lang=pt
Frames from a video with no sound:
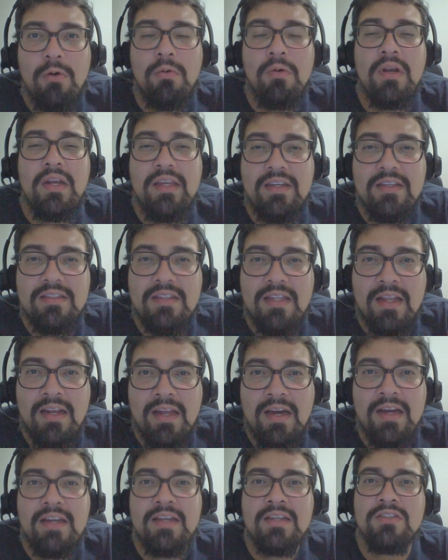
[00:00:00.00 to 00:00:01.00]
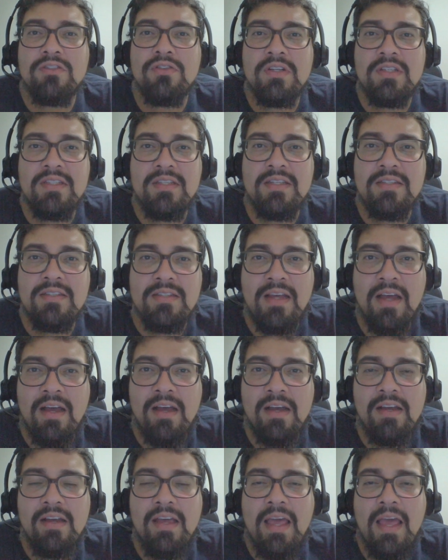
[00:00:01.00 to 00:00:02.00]
O link está lá, é só
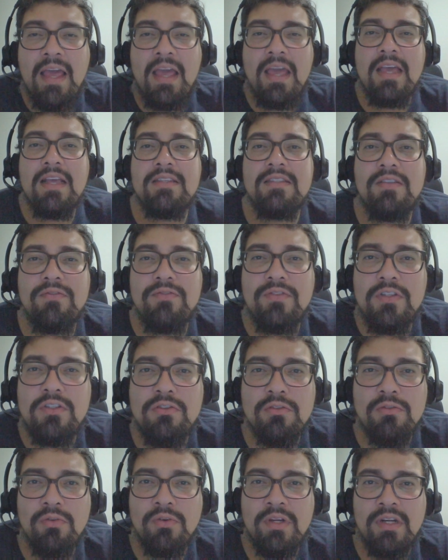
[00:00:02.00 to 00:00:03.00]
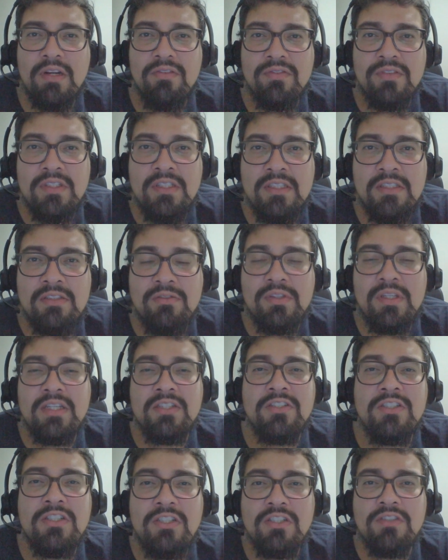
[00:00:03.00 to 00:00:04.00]
acessar. Esse vídeo eu estou gravando
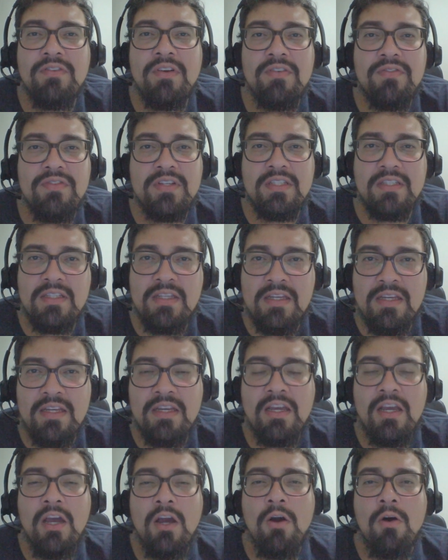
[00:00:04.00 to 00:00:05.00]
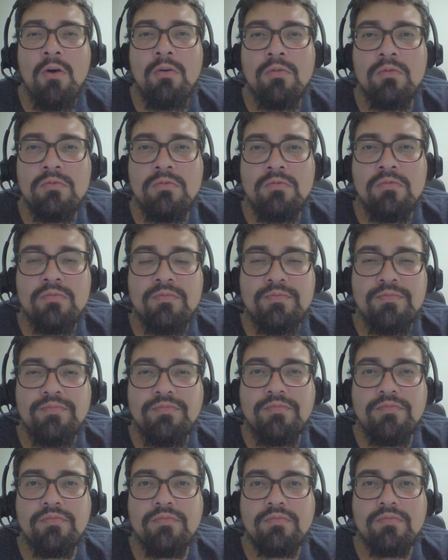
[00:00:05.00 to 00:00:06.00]
e a gente vai fazer
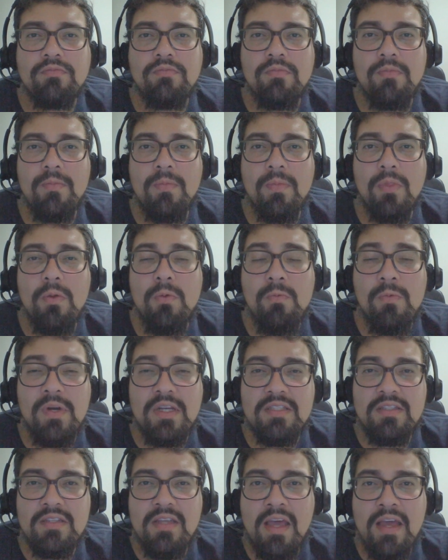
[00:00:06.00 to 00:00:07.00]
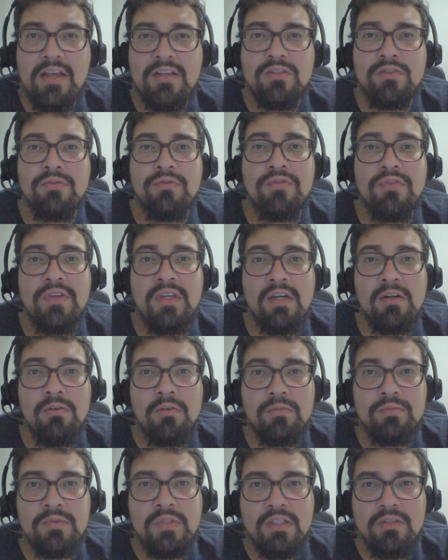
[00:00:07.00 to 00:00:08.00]
um, um acesso via
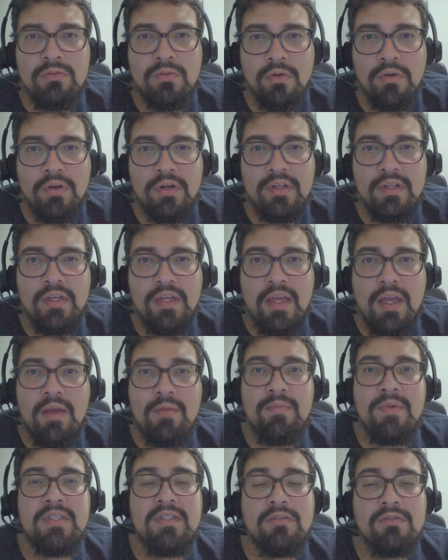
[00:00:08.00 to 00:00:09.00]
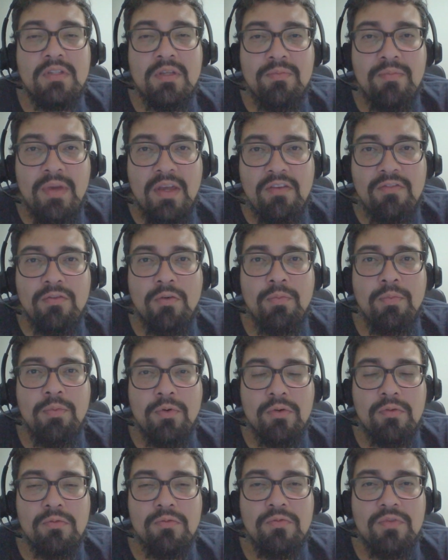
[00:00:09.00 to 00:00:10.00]
computador. Mas eu também vou
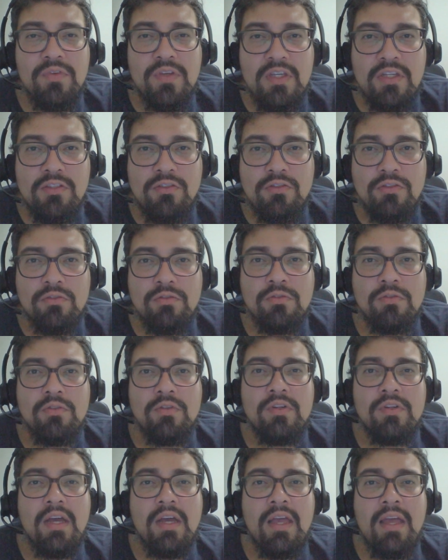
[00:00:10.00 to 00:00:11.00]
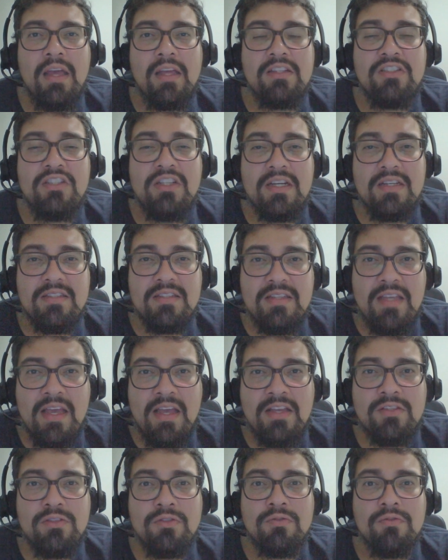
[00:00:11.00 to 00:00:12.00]
pôr um vídeo é, de
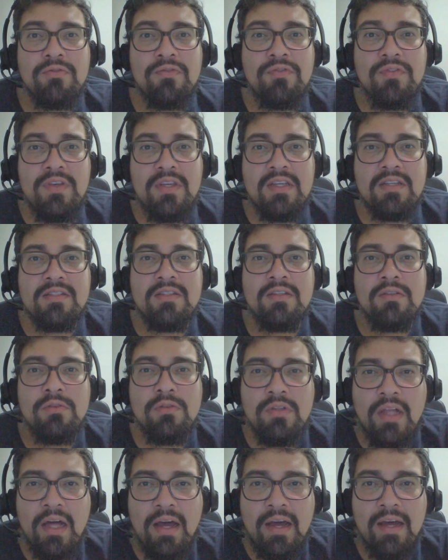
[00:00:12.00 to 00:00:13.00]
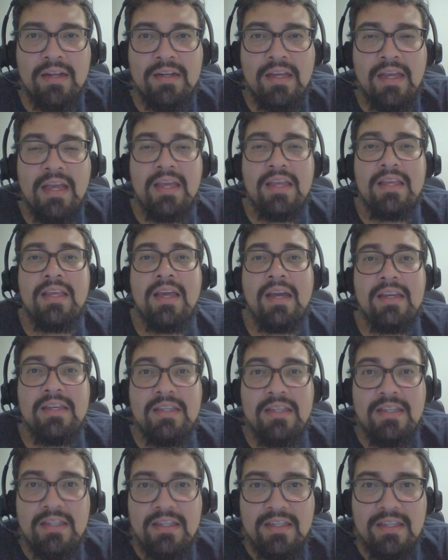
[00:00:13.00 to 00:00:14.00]
acesso via celular. E
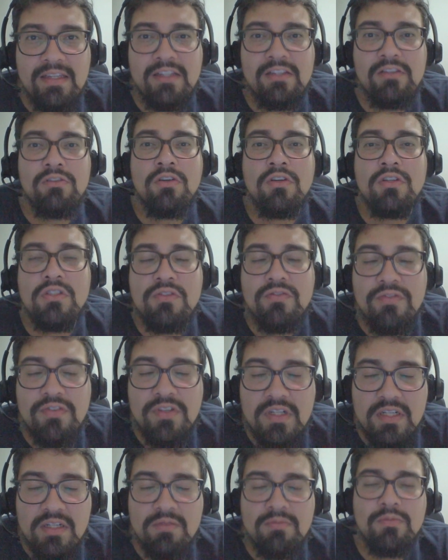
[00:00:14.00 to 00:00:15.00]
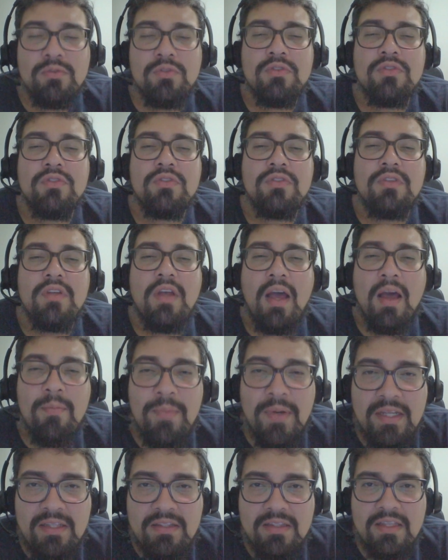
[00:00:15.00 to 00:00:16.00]
aí nós vamos
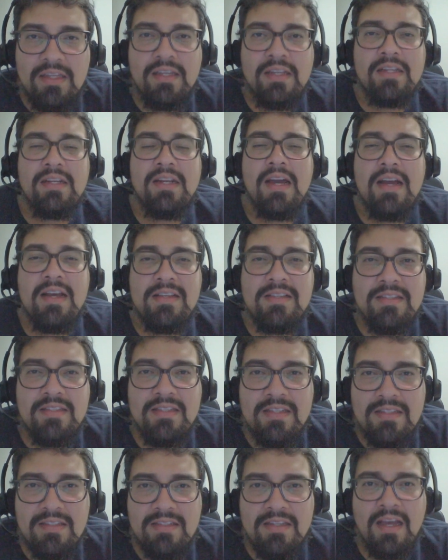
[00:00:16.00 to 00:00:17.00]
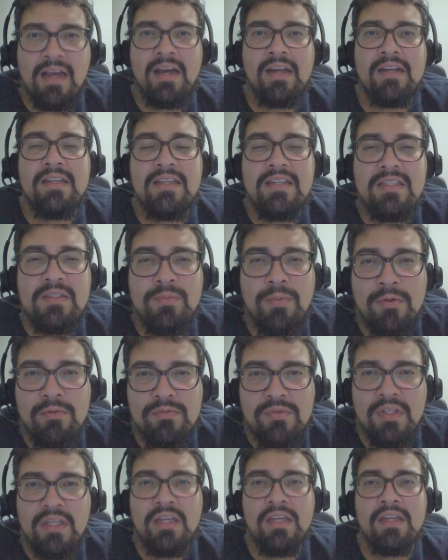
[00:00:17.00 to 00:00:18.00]
aprender a acessar e
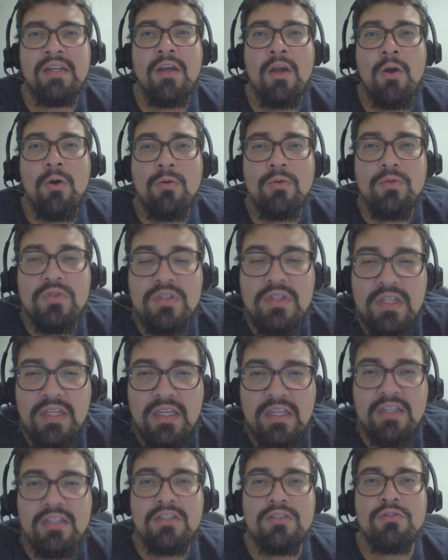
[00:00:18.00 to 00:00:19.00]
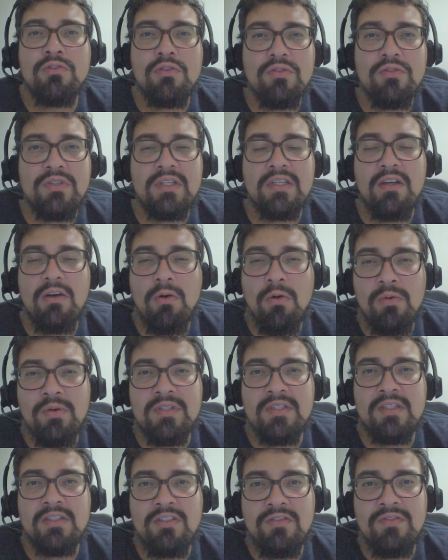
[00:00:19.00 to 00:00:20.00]
responder os links ou, ou
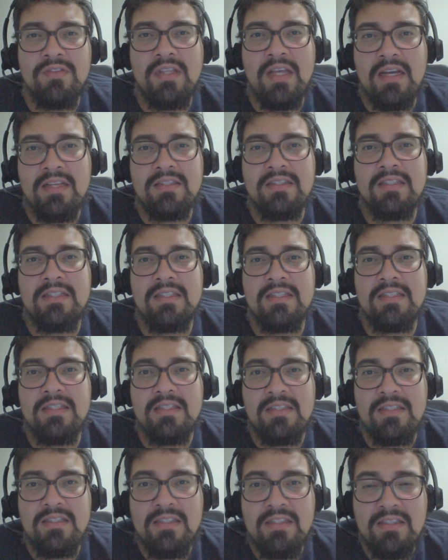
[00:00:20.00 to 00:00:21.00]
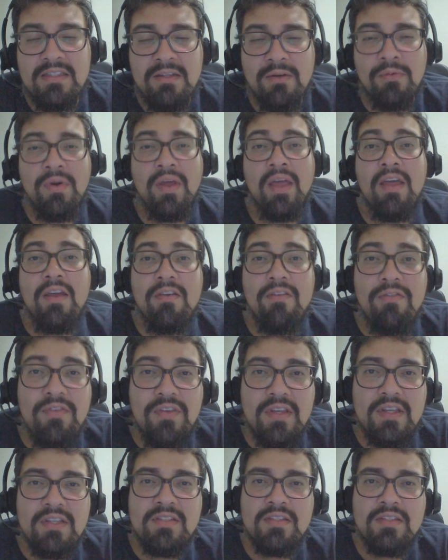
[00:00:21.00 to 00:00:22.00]
as atividades que necessitam via